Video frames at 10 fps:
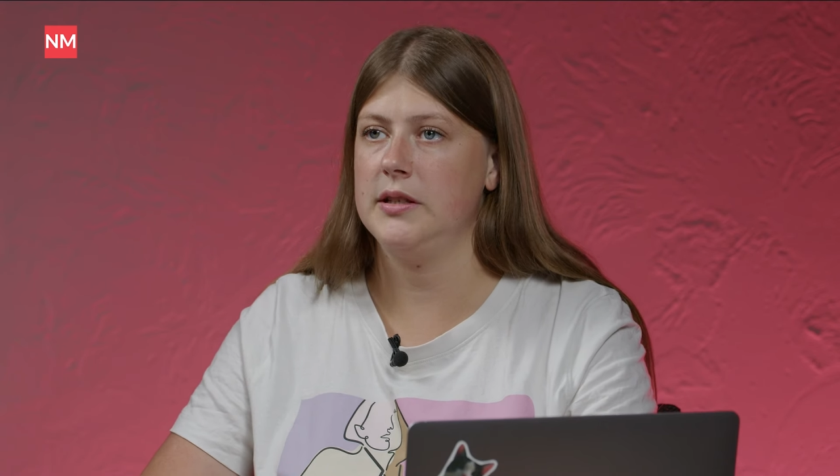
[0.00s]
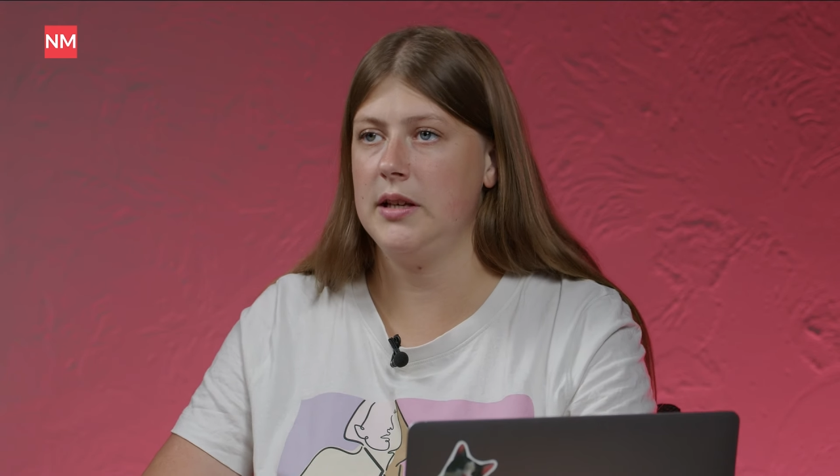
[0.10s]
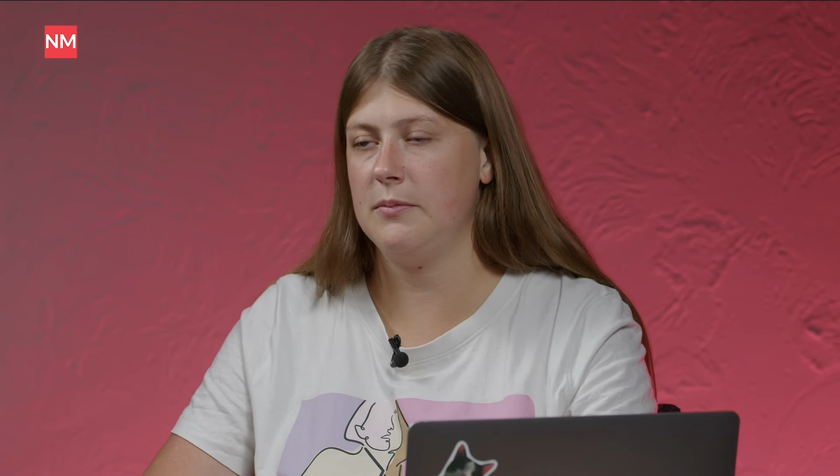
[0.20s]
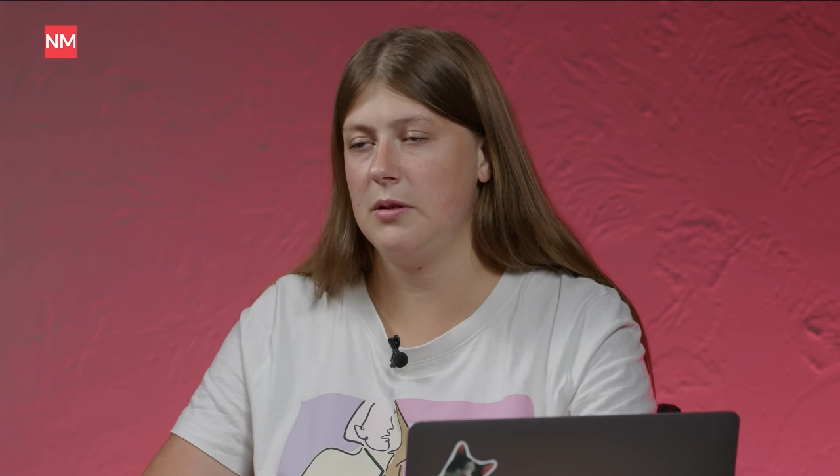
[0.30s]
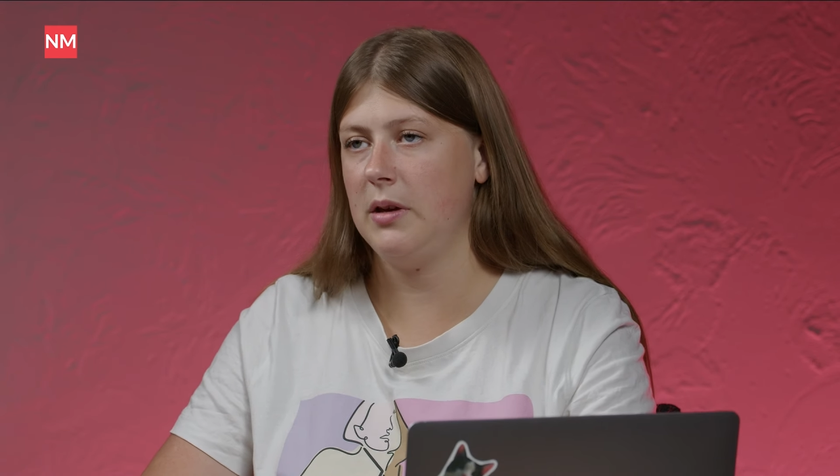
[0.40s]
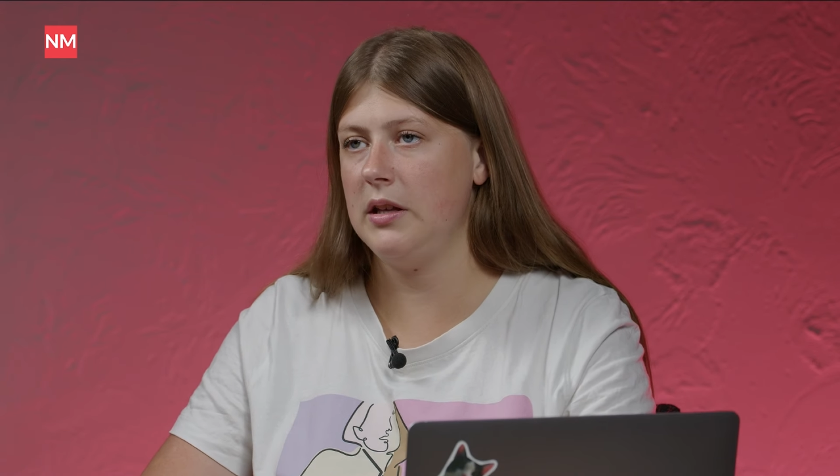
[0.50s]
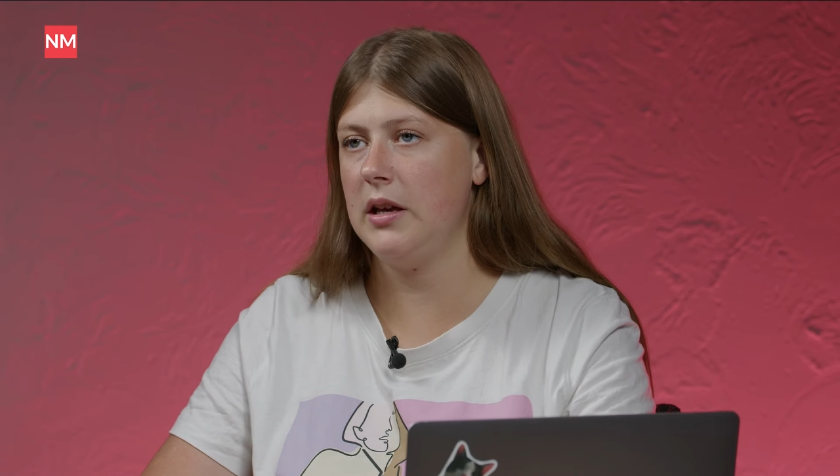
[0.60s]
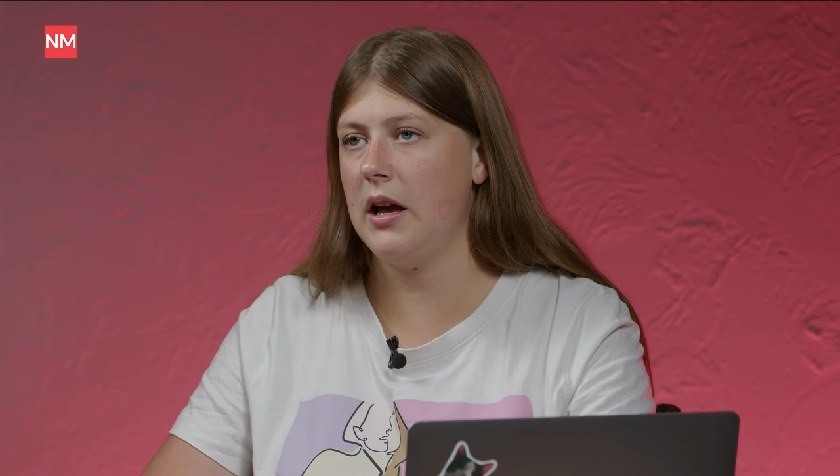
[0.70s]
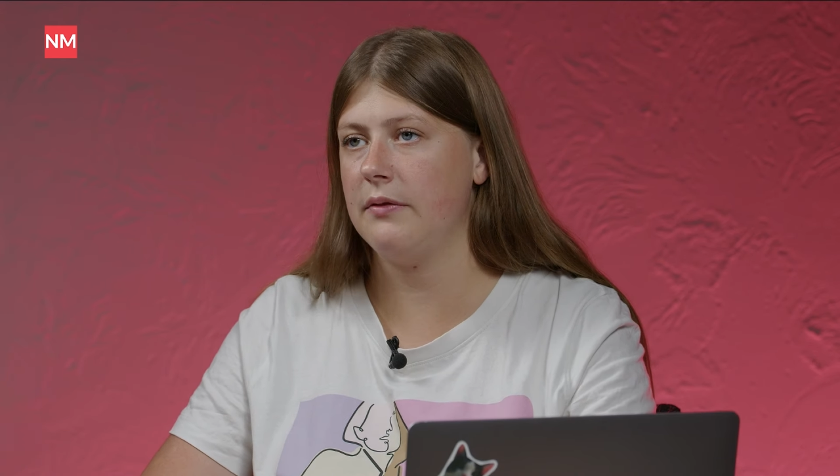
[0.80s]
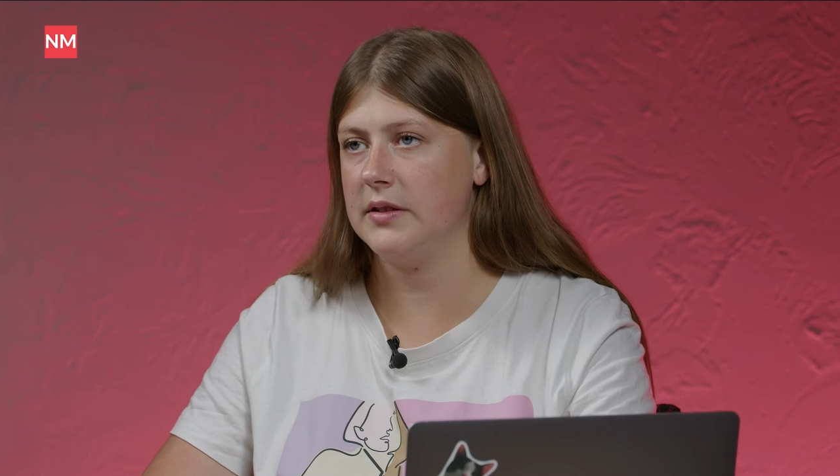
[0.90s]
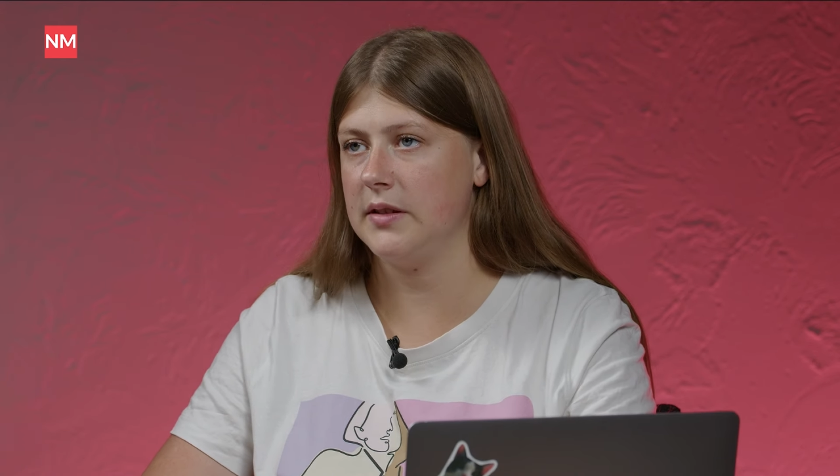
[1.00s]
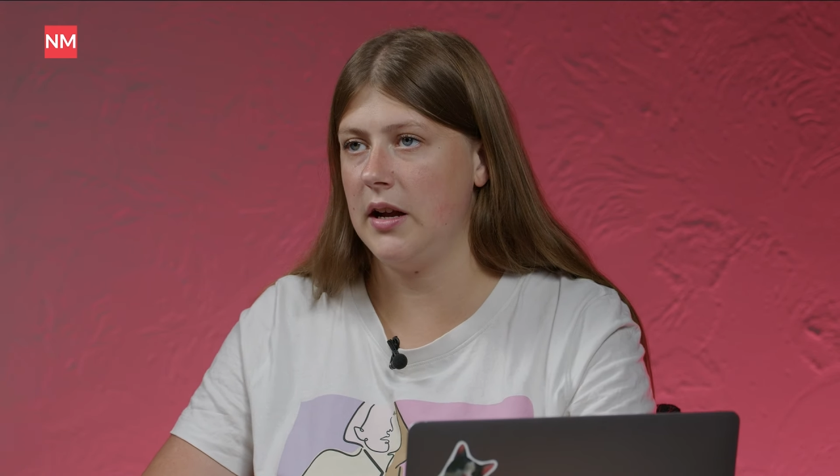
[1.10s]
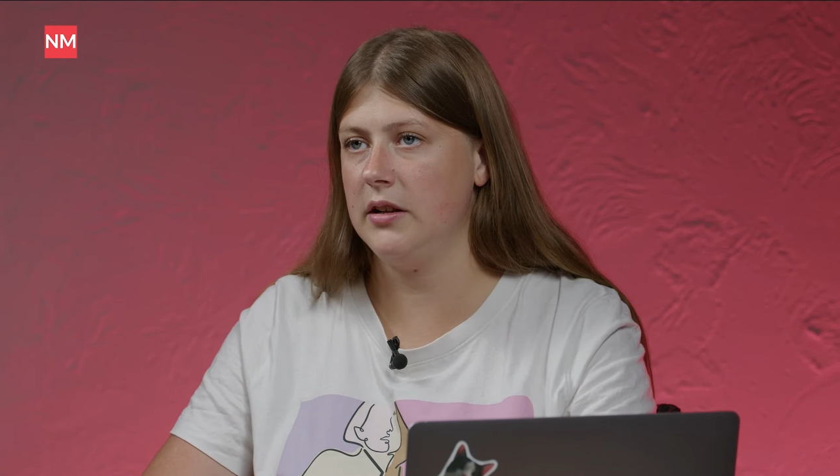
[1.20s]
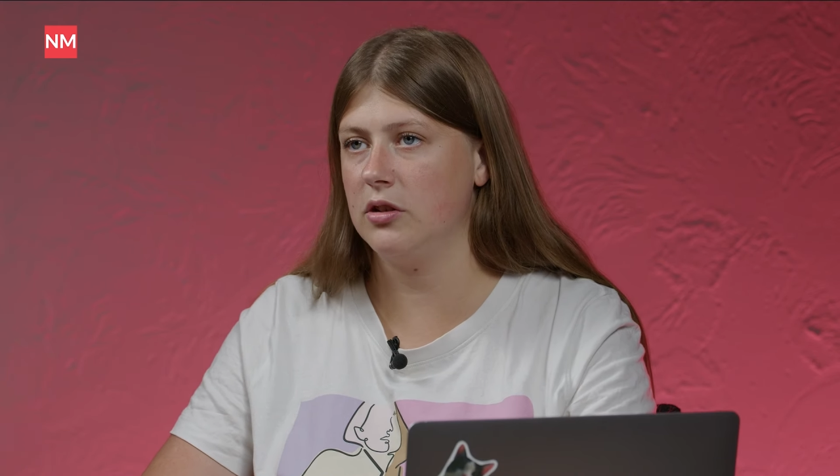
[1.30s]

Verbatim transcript: Тем не менее, официально